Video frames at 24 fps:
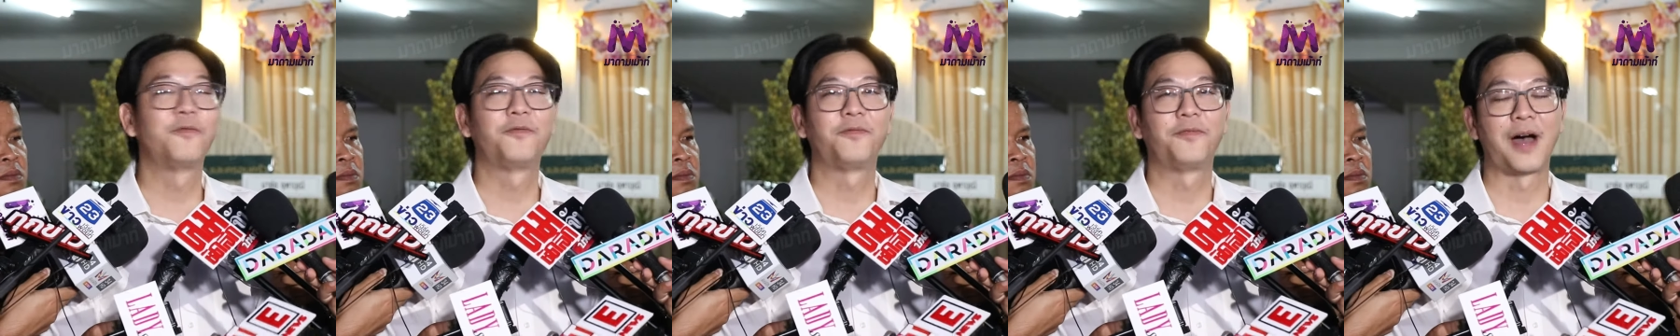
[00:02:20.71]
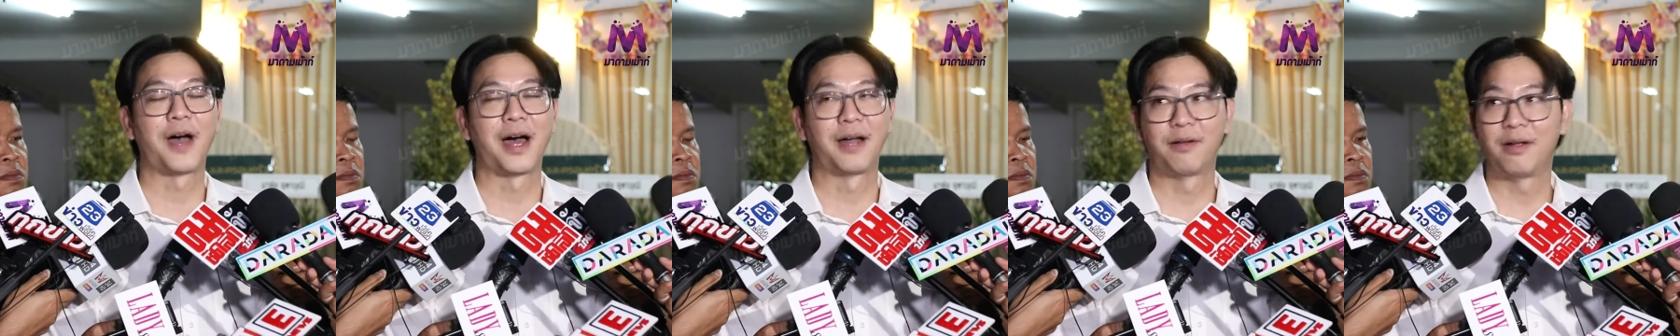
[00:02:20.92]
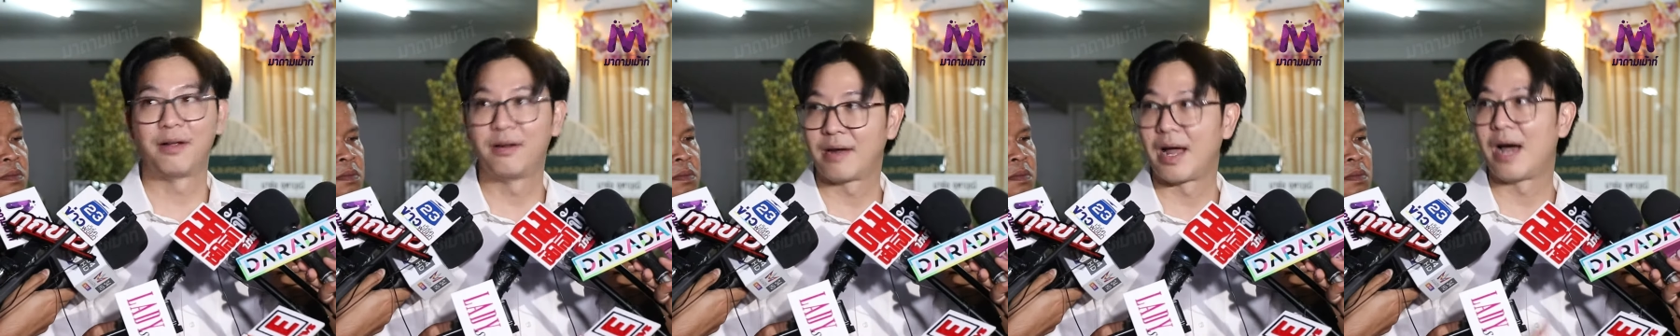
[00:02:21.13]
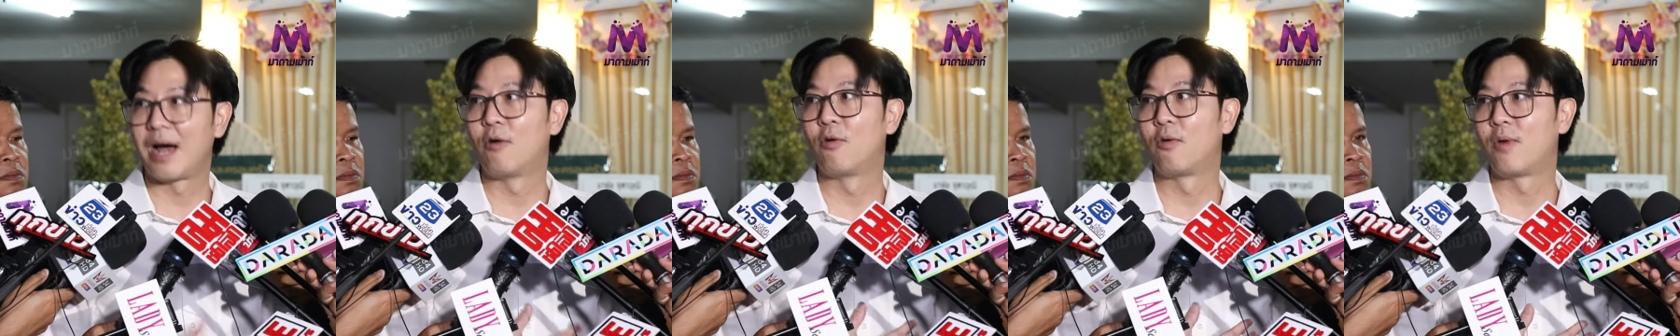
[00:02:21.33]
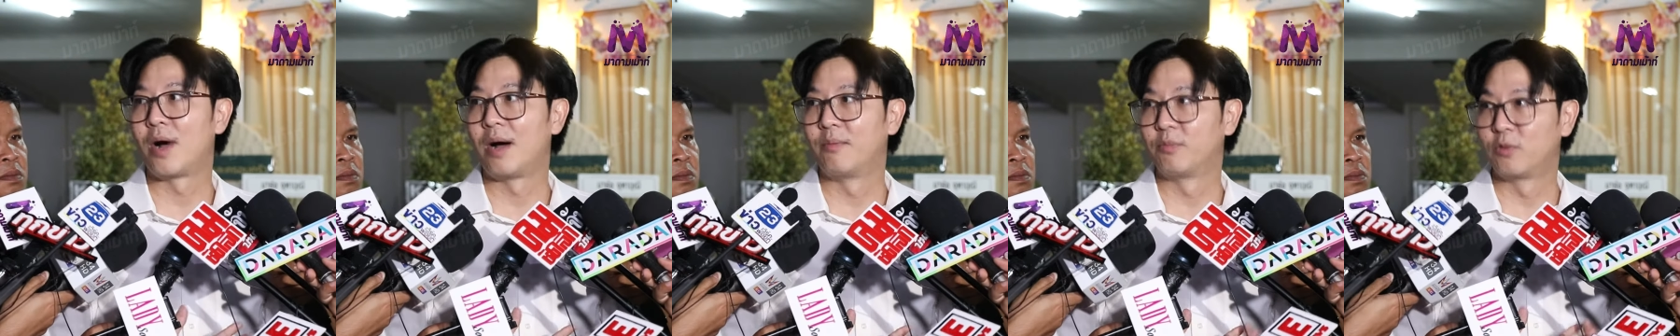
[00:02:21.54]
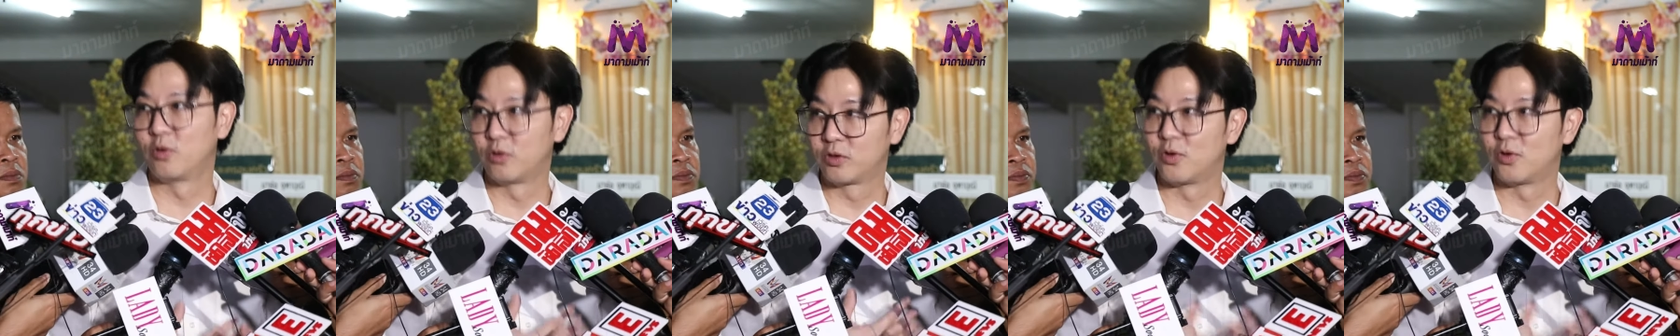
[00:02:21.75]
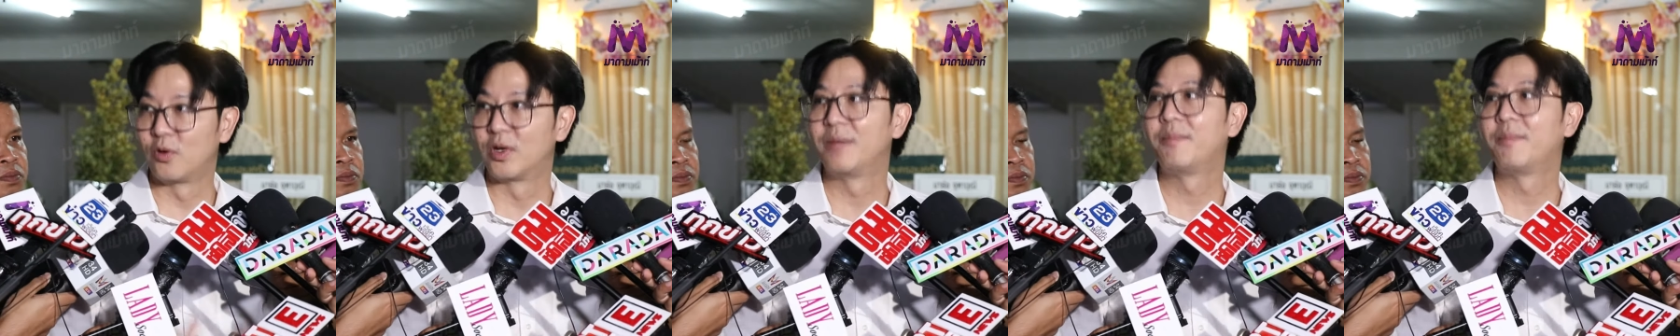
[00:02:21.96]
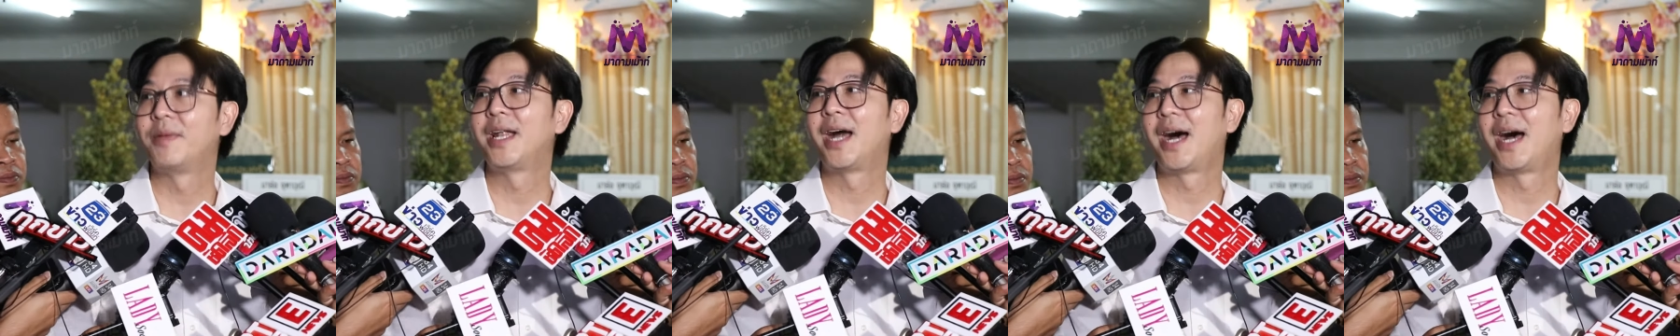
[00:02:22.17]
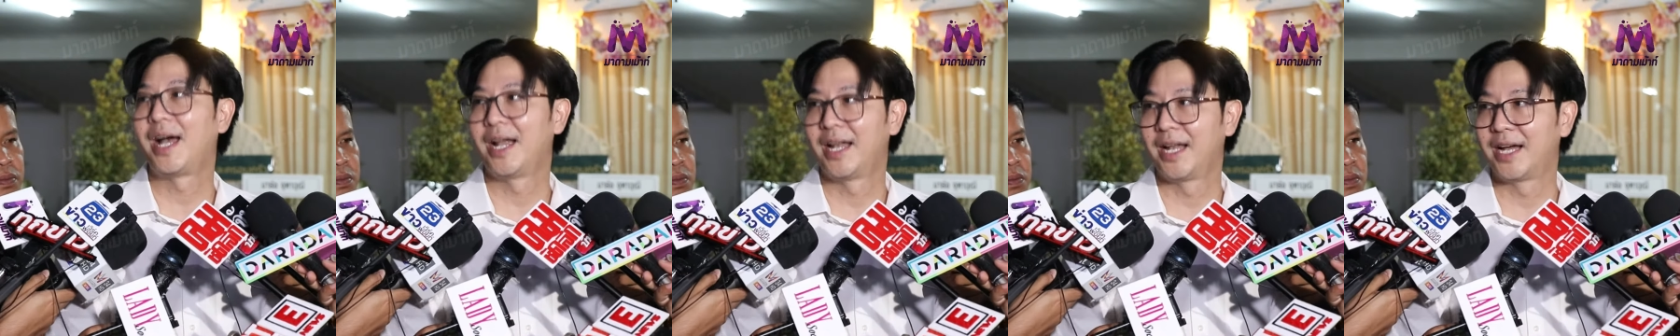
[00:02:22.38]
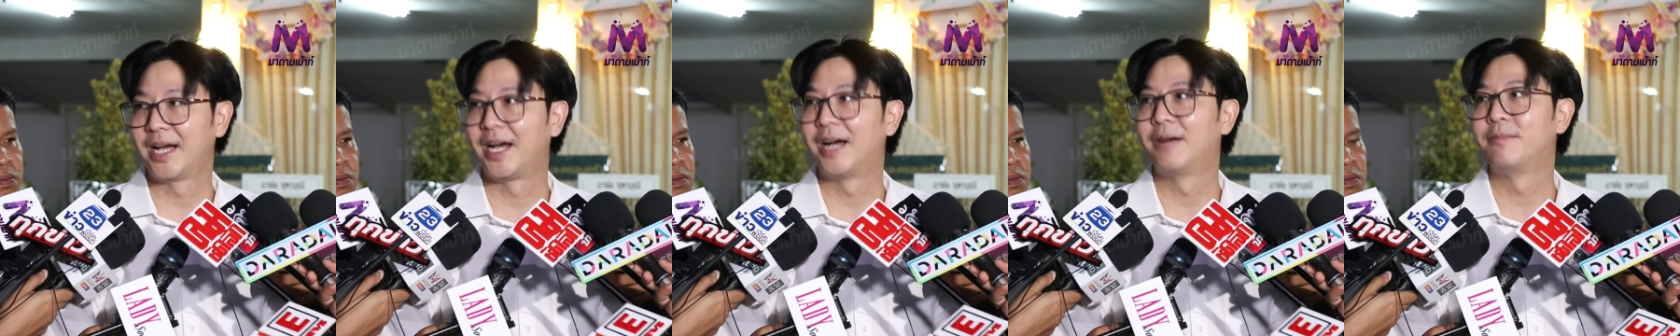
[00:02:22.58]
ฝ่าเรื่องราวความทุกข์สกนี้ไปได้
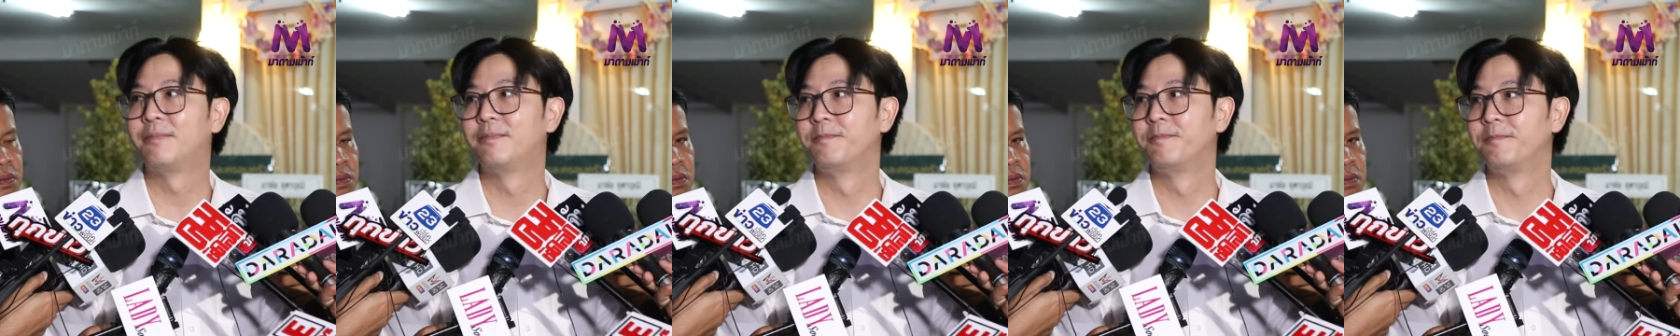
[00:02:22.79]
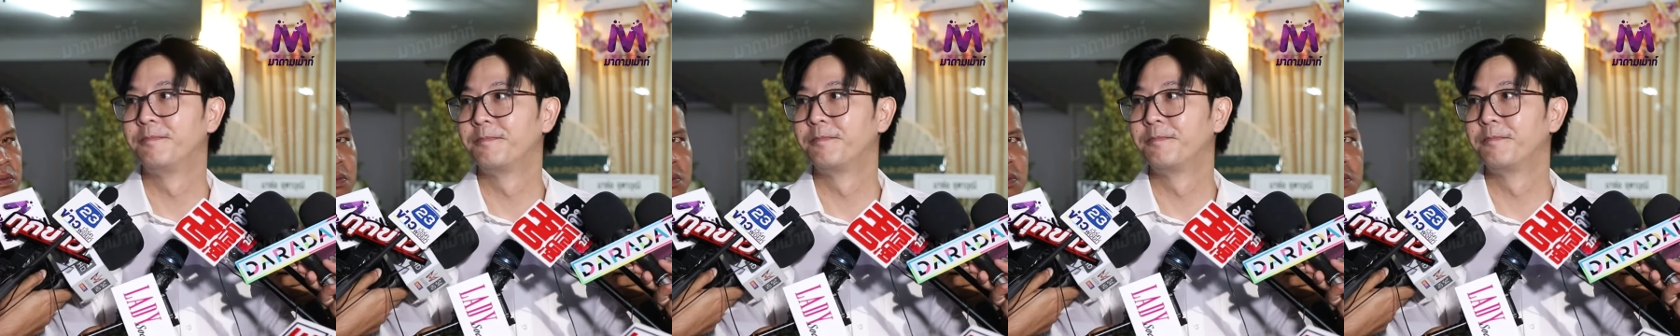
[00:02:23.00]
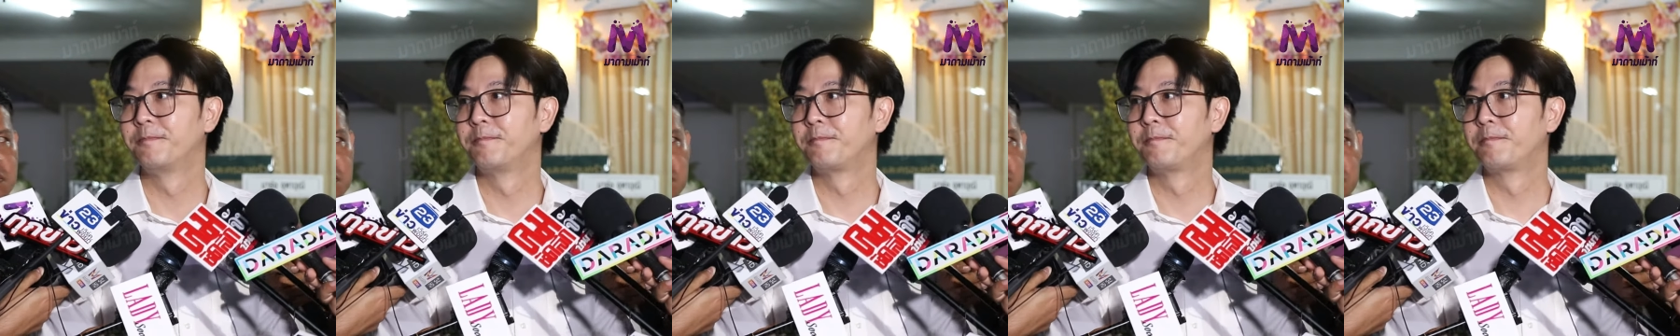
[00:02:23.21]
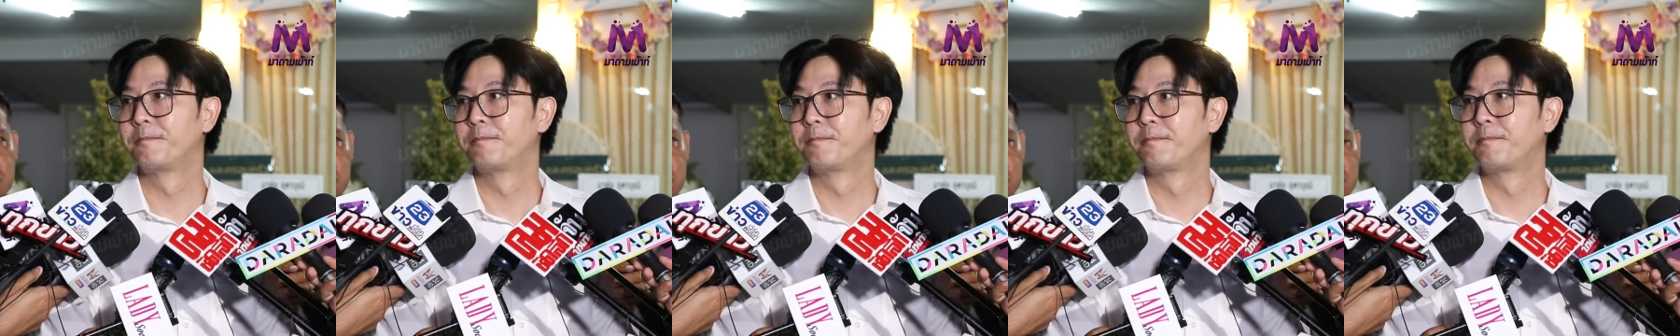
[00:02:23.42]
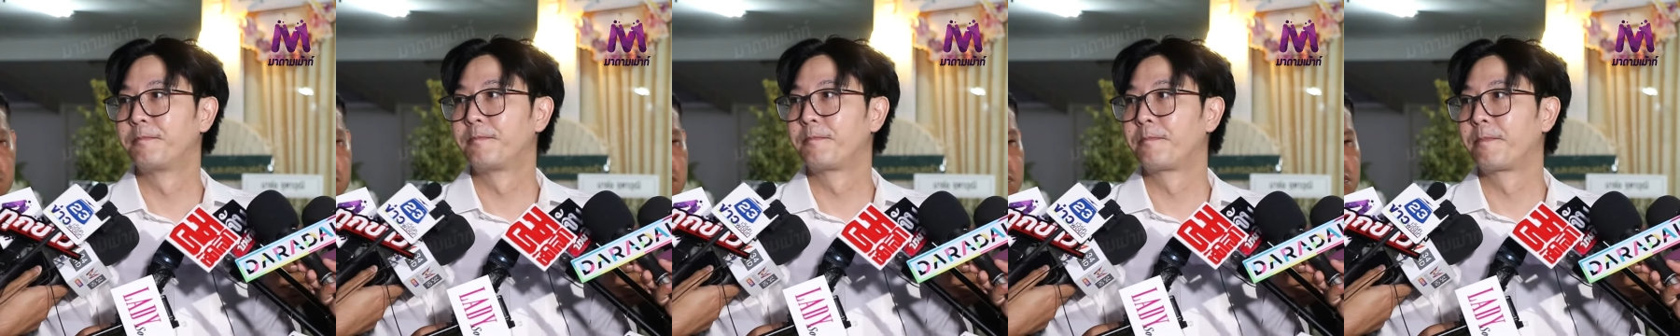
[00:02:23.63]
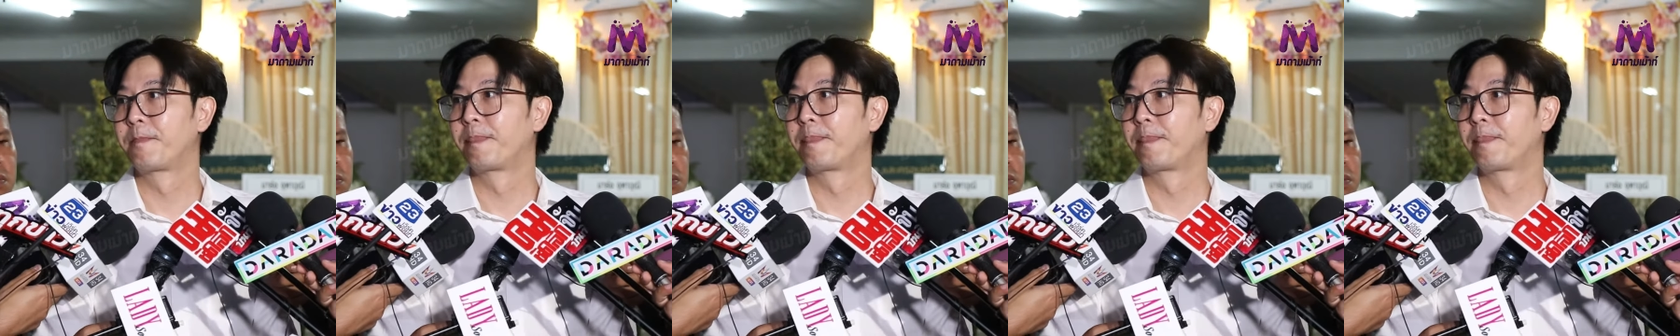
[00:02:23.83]
น็อกจากพี่เอแล้วได้พูดคุยกับ